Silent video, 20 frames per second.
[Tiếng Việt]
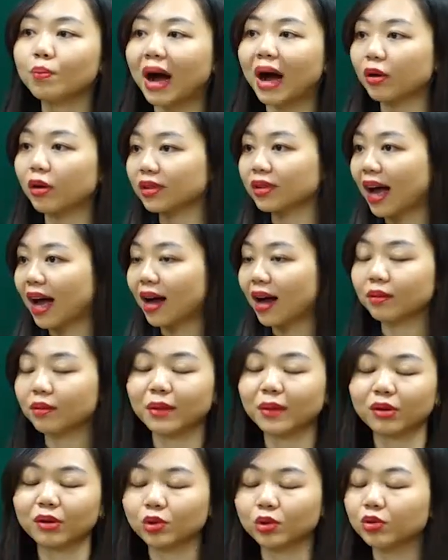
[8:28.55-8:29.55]
bảo tàng
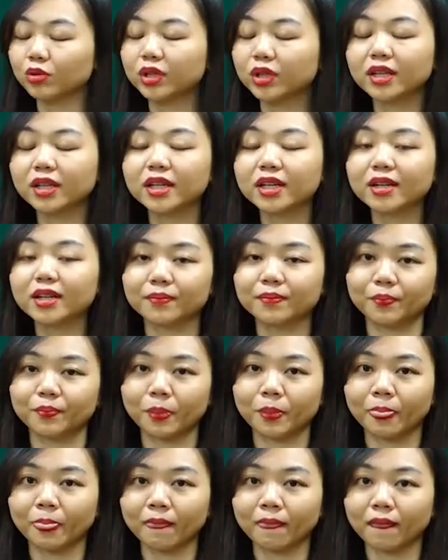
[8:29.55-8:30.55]
bảo tồn thiên nhiên
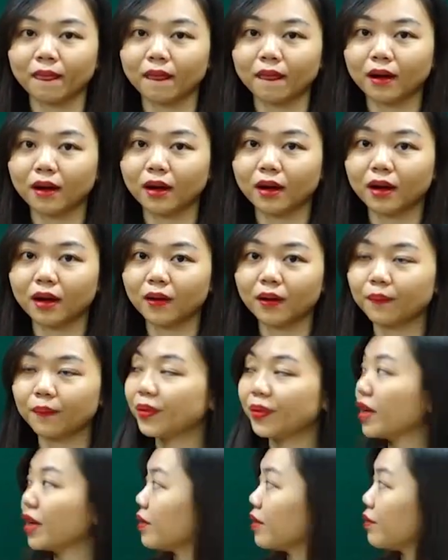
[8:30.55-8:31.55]
à,
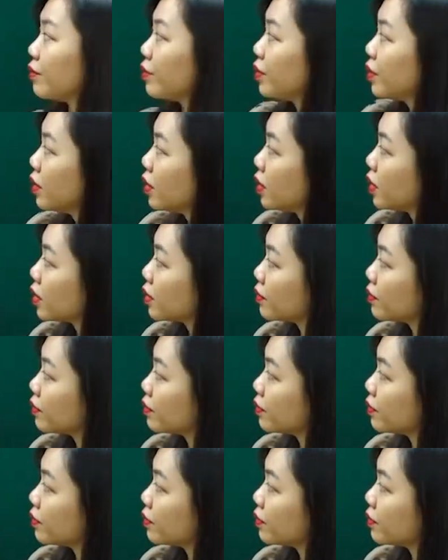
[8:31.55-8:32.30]
để vừa